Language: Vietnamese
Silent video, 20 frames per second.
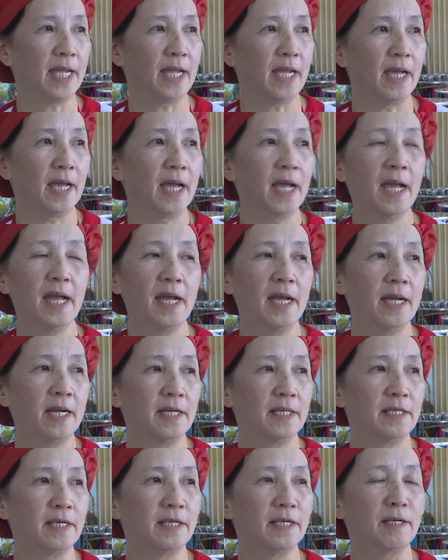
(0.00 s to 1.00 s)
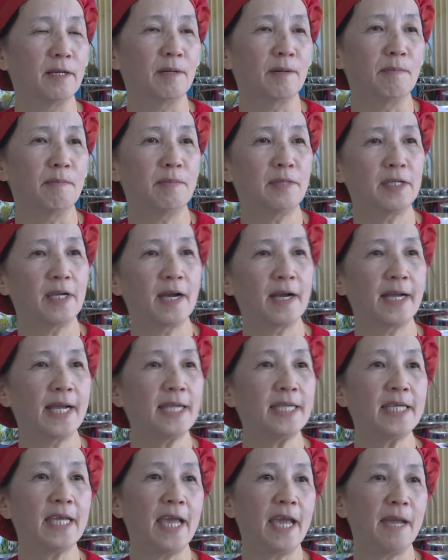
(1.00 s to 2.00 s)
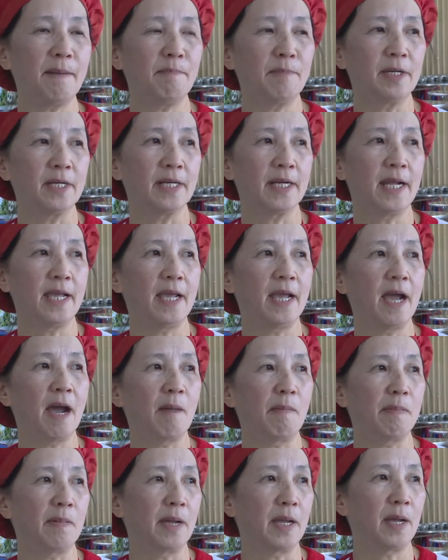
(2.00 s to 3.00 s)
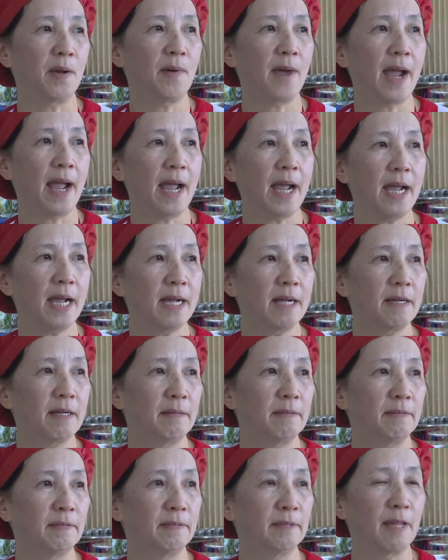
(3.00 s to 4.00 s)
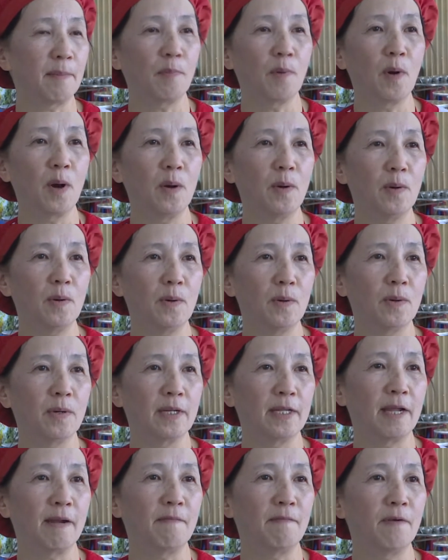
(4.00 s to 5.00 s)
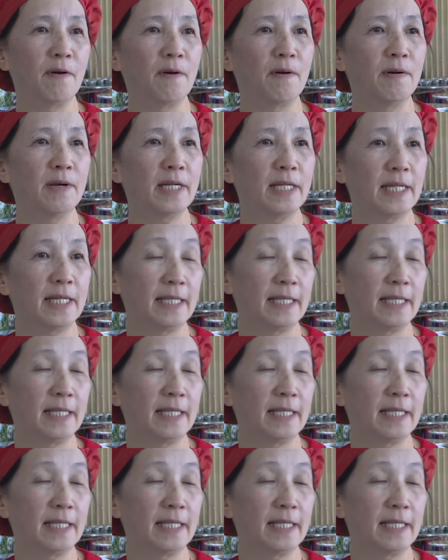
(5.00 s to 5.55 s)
thì trường cũng cho các chị em được đi học cái khóa tập huấn của thành phố